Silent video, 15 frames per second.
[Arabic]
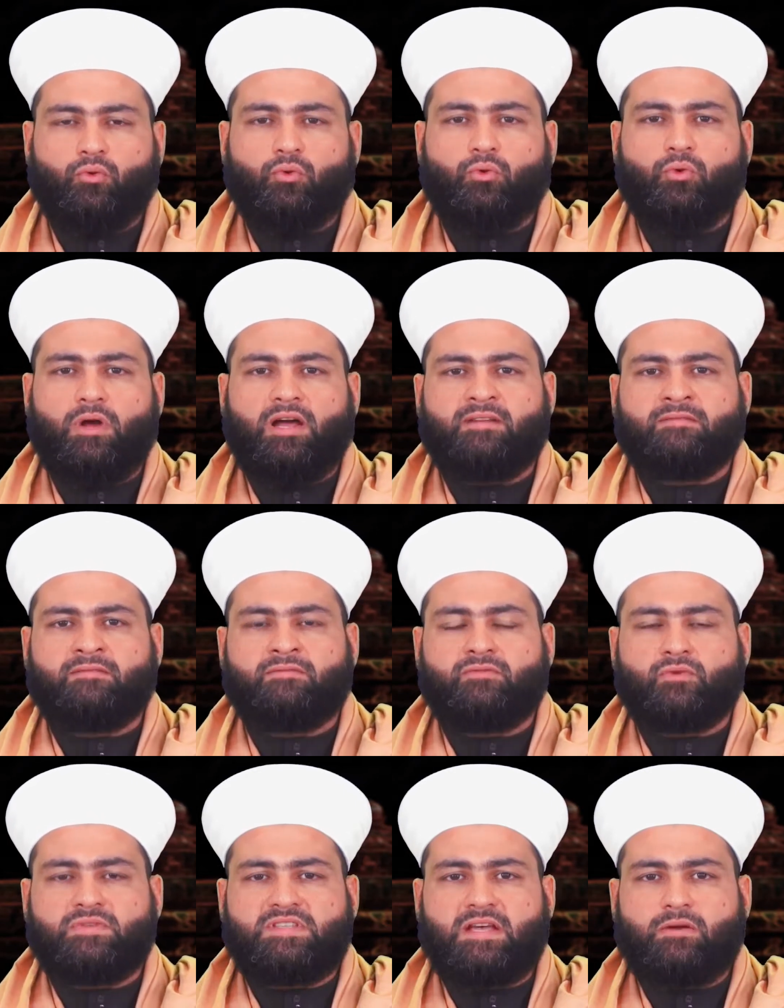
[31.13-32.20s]
قوا
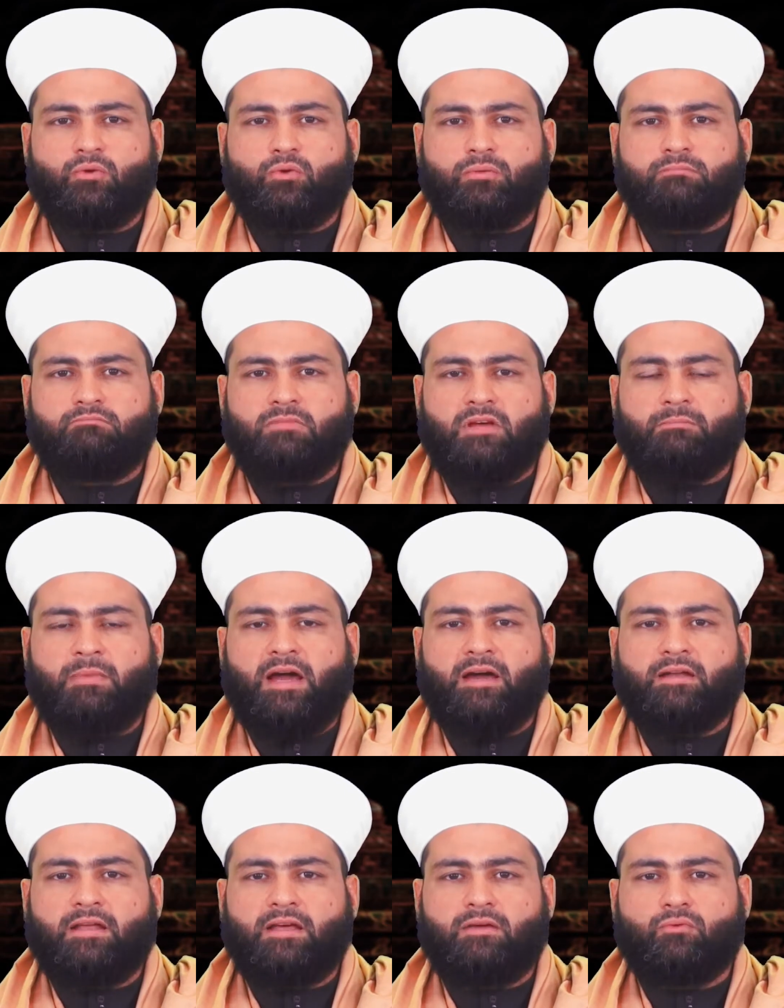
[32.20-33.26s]
أنفسكم
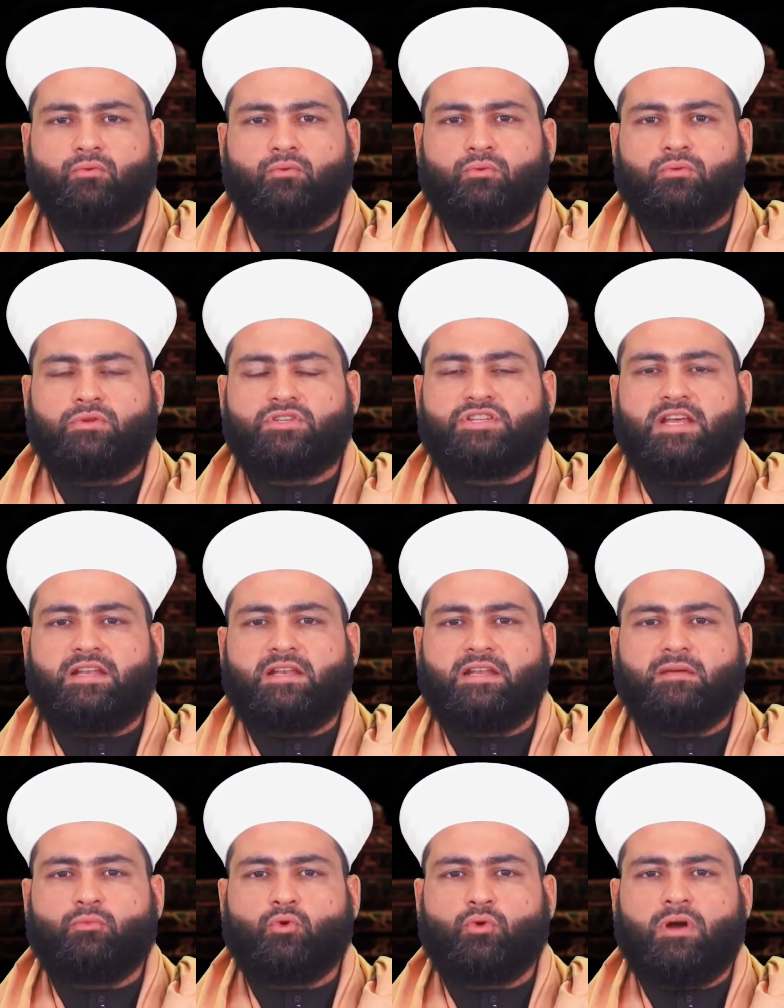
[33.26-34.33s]
معناه
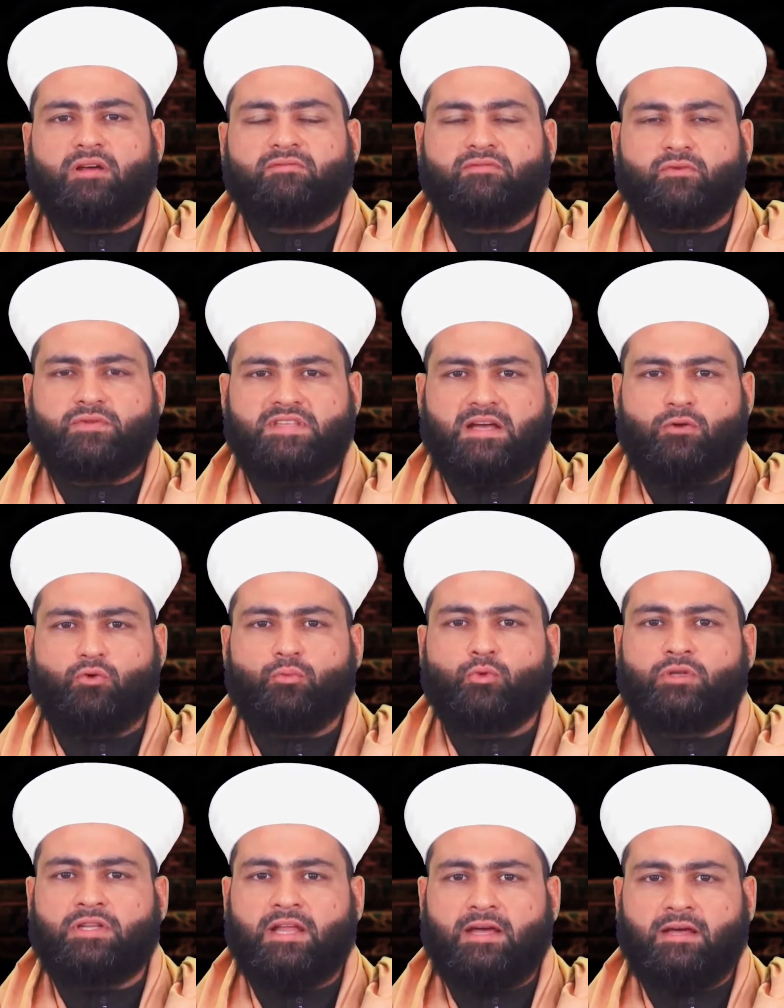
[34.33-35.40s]
جنبوا أنفسكم
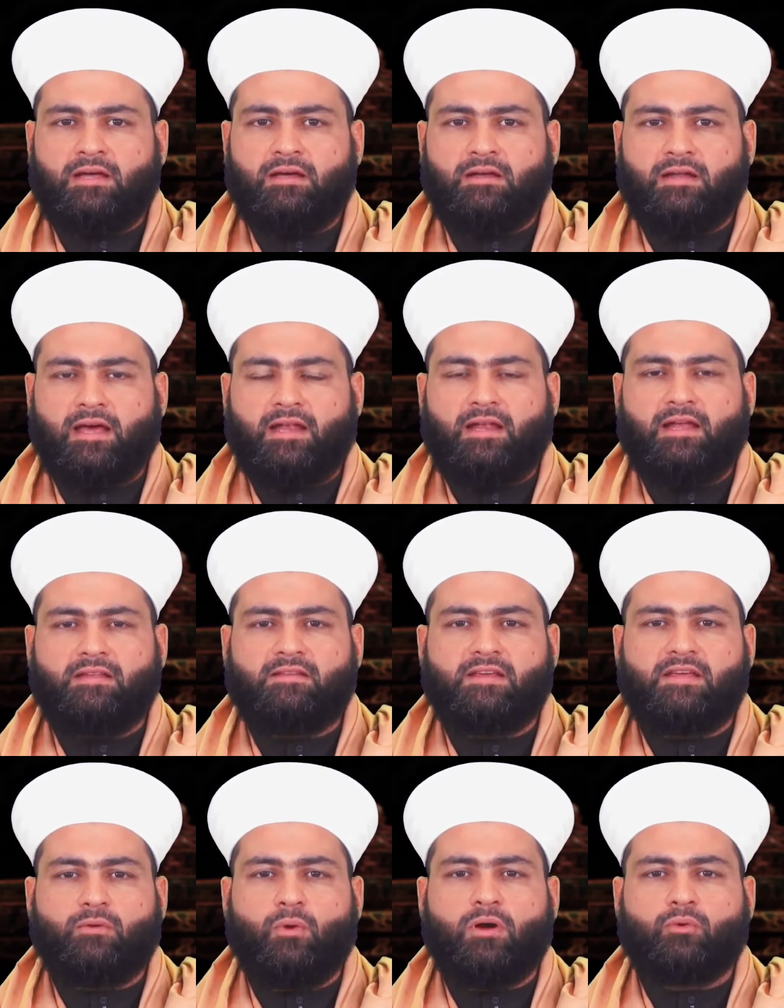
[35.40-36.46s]
النار
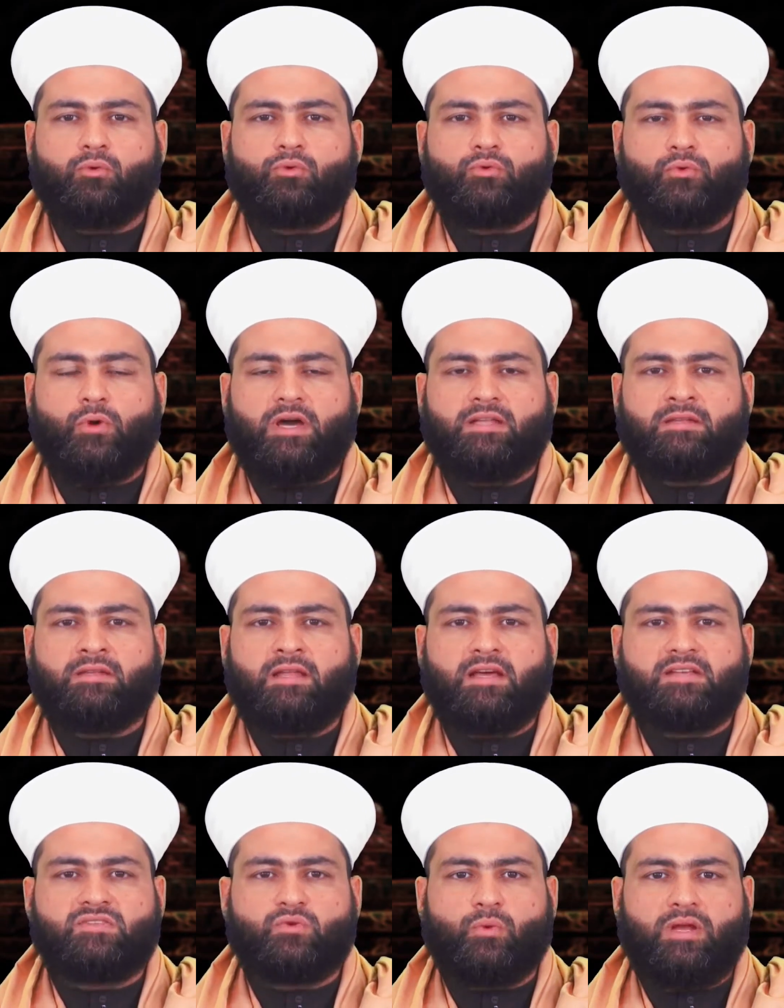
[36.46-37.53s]
التي وقودها
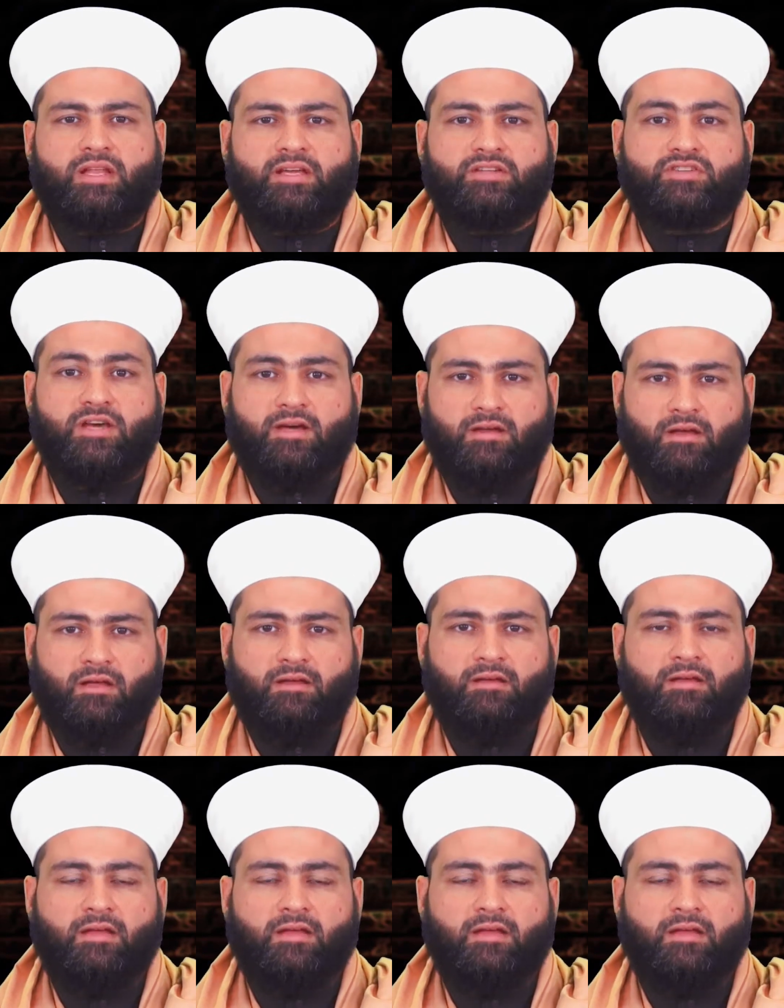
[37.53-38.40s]
الناس والحجارة